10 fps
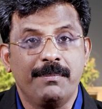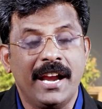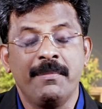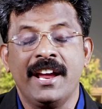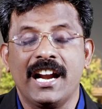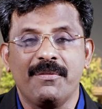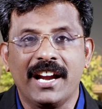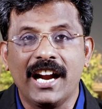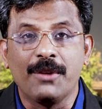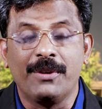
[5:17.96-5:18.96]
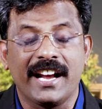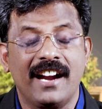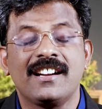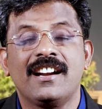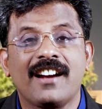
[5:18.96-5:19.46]
மேன்மையானவைகளை உன்னுடைய
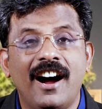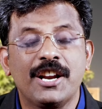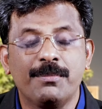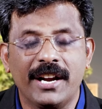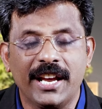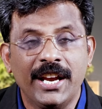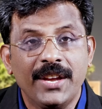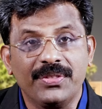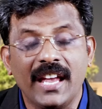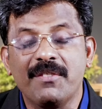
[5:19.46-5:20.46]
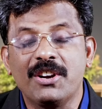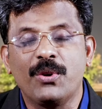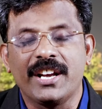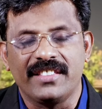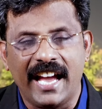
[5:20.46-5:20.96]
கண்கள் காணும்படி தேவன்
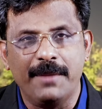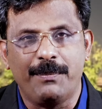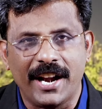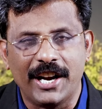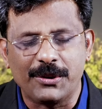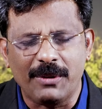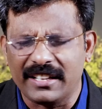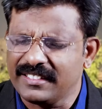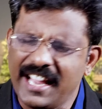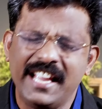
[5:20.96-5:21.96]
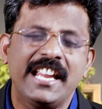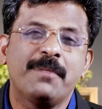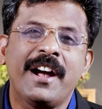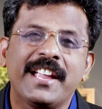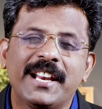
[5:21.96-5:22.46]
உனக்கு தயப்பாராட்டுவார் கொள்வார்
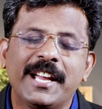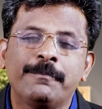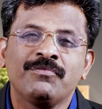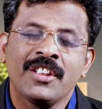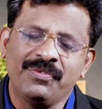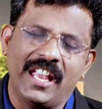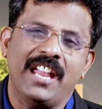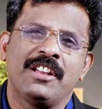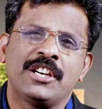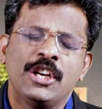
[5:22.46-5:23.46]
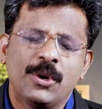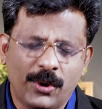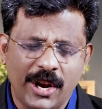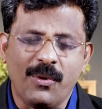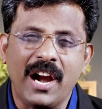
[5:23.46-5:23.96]
தைரியமாயிரு தேவன்
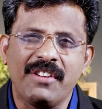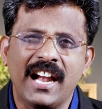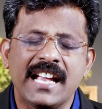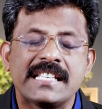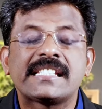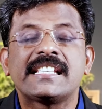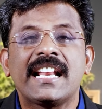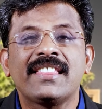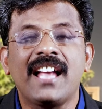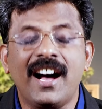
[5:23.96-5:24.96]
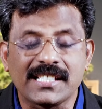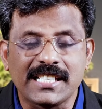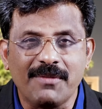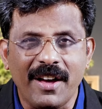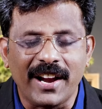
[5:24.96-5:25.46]
உன்னுடைய வாழ்விலே சிறந்த
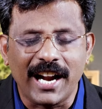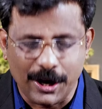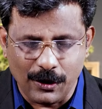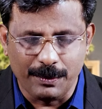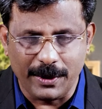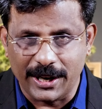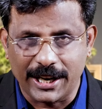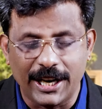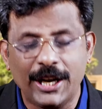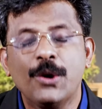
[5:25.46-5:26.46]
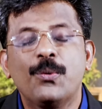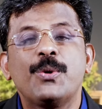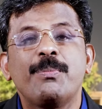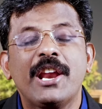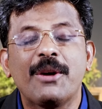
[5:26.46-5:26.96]
ஆசீர்வாதங்களை கொடுப்பதற்கு
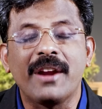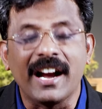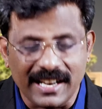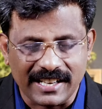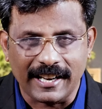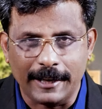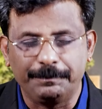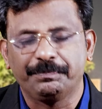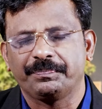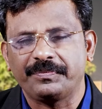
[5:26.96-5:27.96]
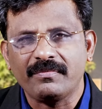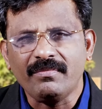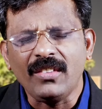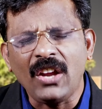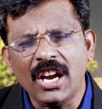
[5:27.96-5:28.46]
உண்மையிலவராக இருக்கிறார்
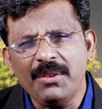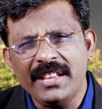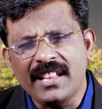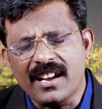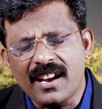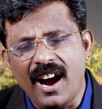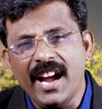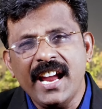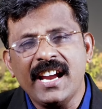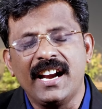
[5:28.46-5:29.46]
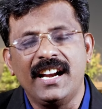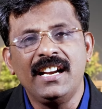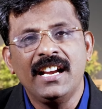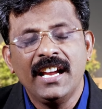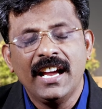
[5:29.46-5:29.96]
ஆகவே இந்த காயங்கள்
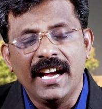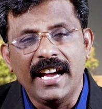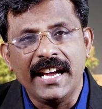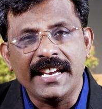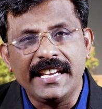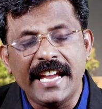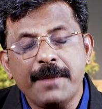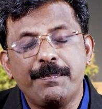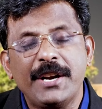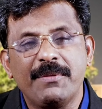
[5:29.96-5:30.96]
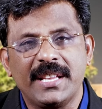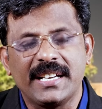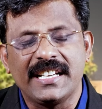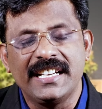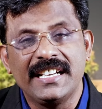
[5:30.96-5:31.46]

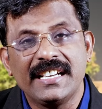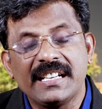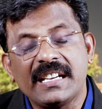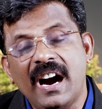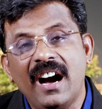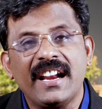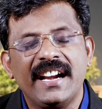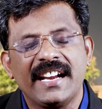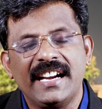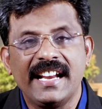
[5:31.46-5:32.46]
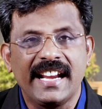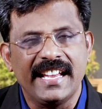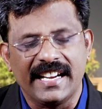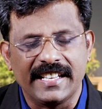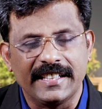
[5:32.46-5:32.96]
ஏற்படுவதற்கு காரணங்கள்
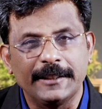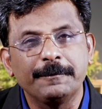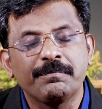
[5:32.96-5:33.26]
நிறைய இருக்குது